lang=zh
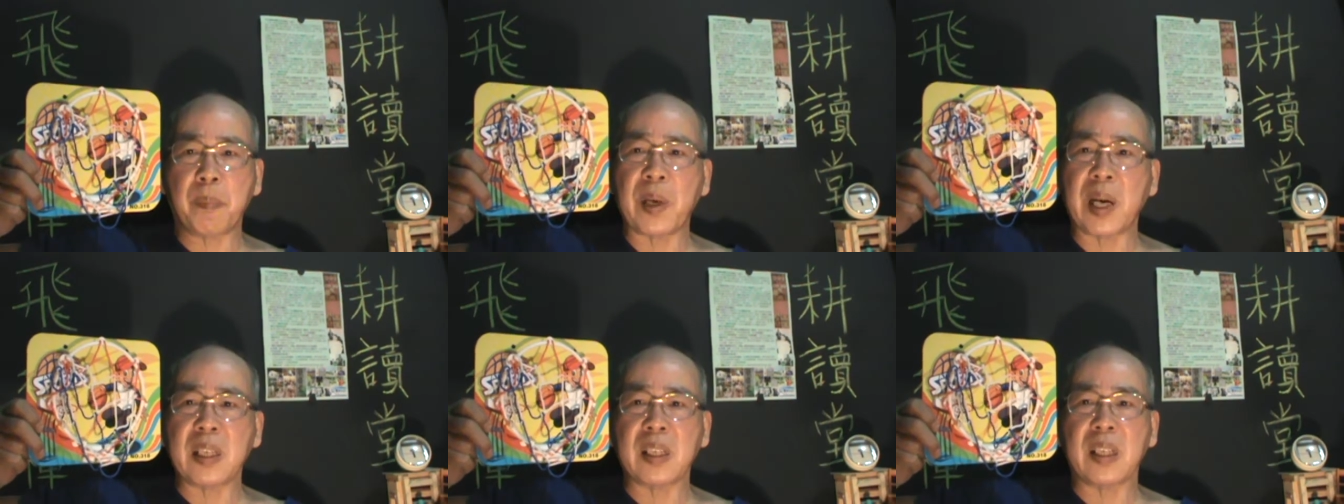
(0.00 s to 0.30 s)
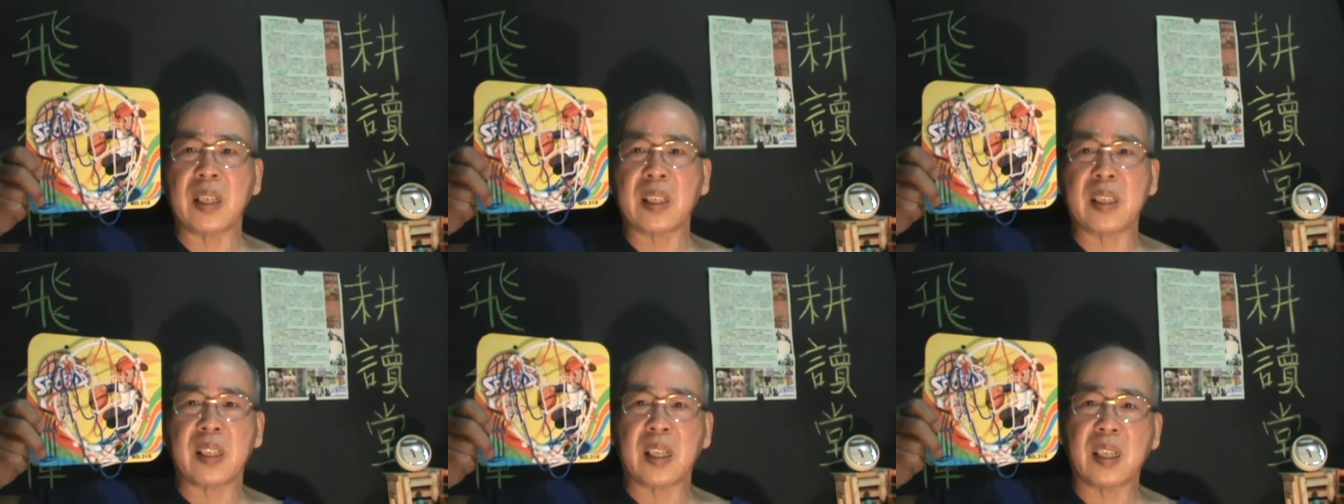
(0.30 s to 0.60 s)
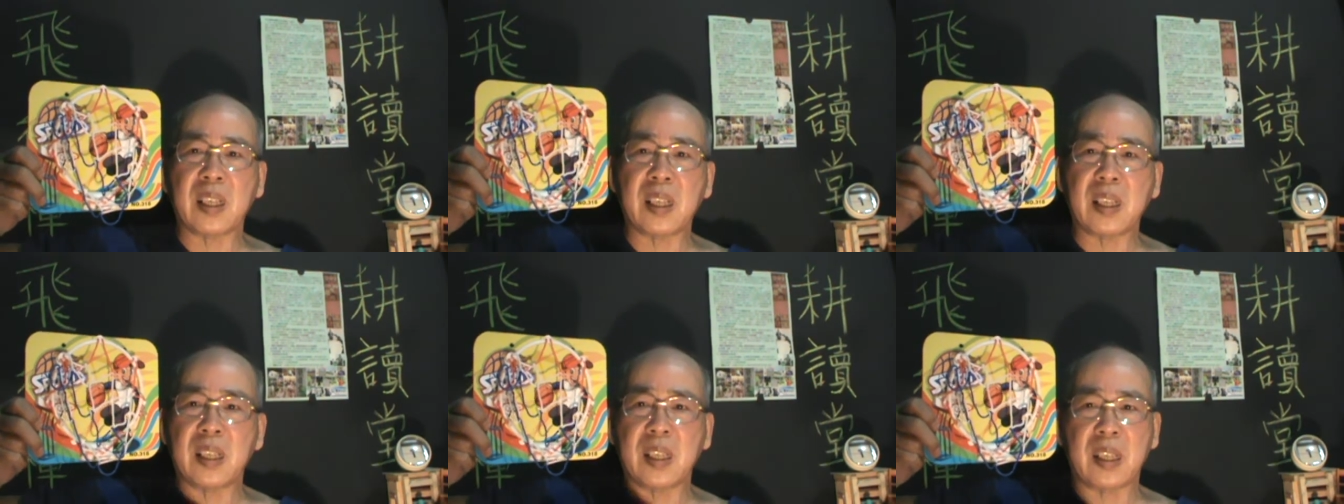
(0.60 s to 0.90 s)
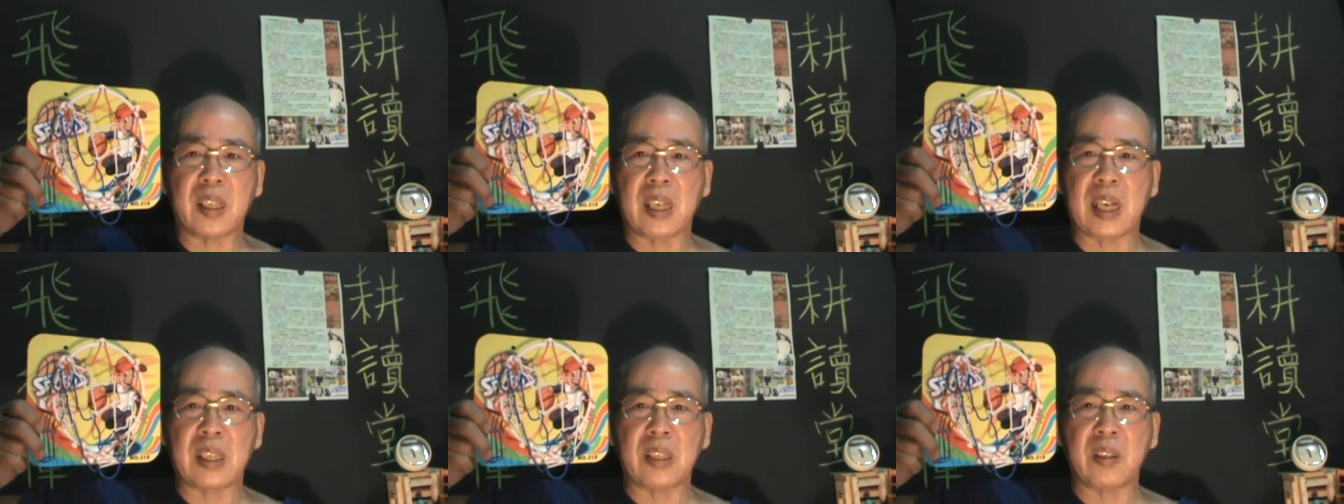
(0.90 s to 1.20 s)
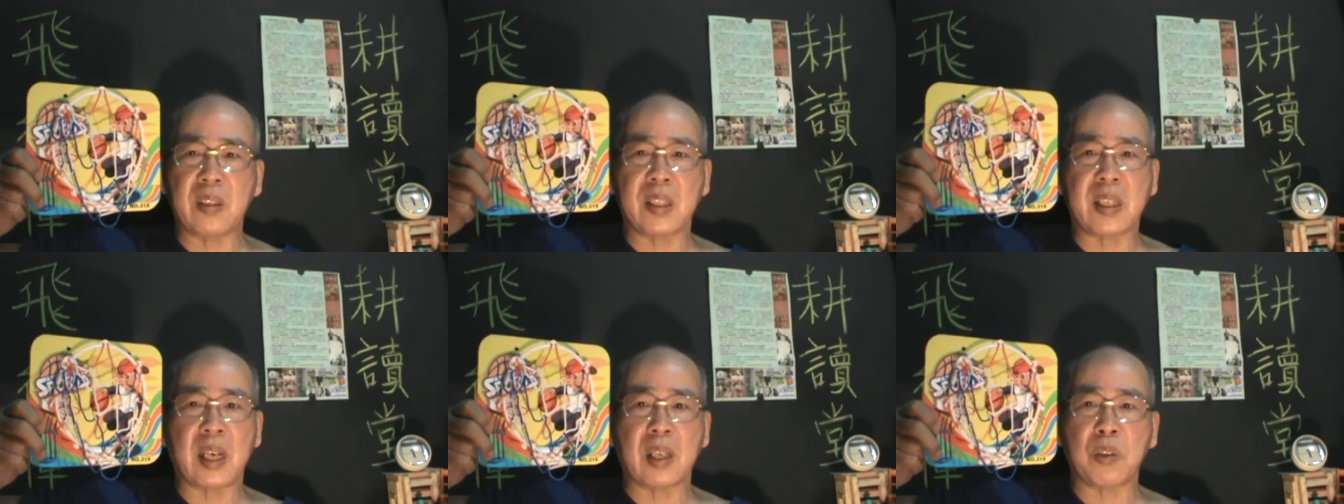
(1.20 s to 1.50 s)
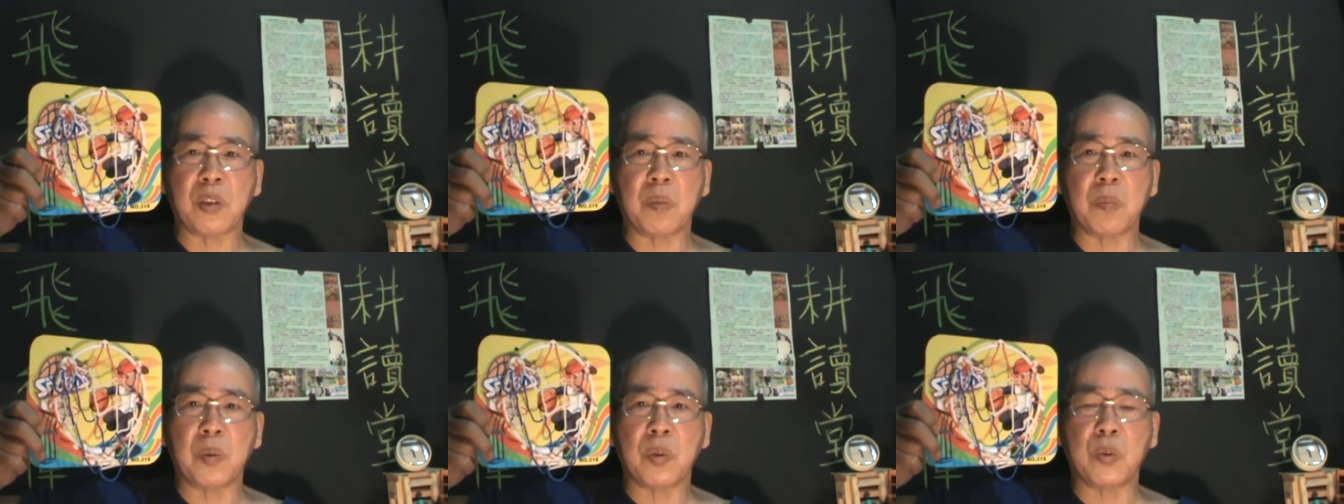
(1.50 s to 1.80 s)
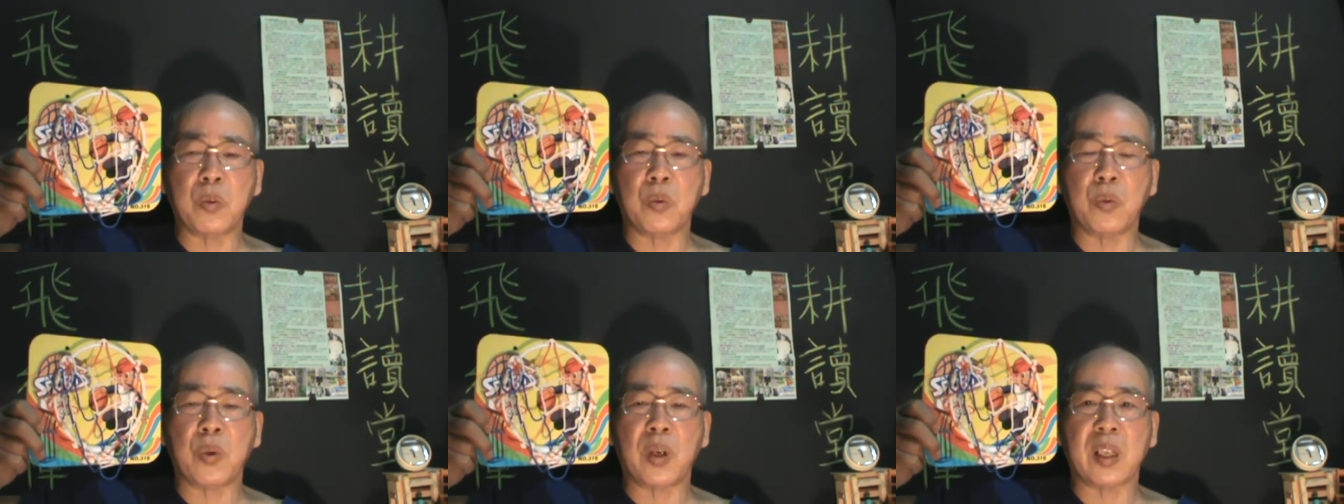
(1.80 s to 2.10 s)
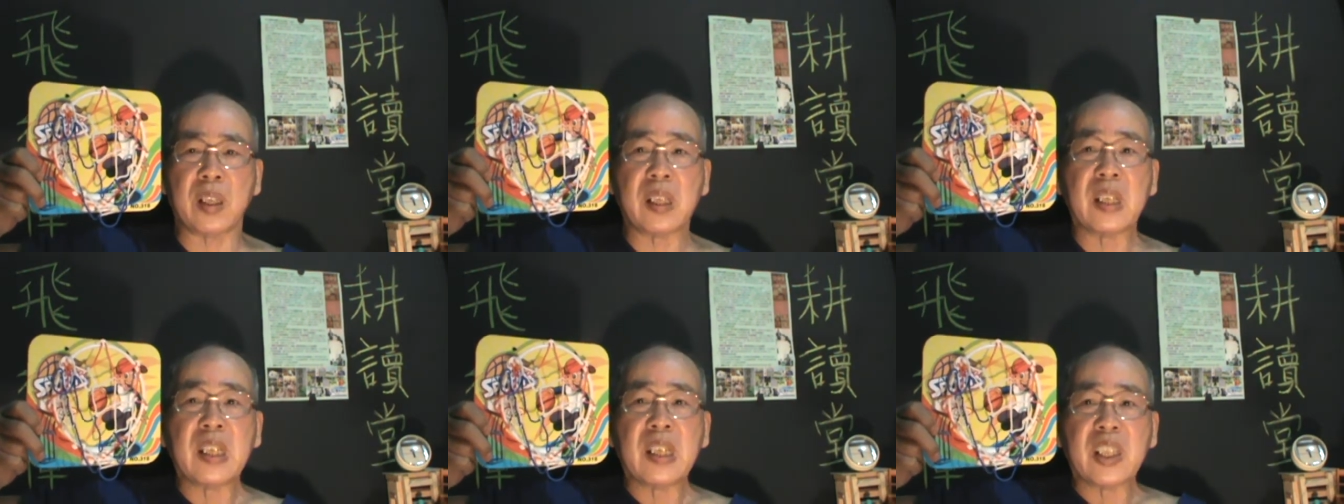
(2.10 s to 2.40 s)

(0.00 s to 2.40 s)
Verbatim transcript: 把那个整个那个篮球架全部锯断，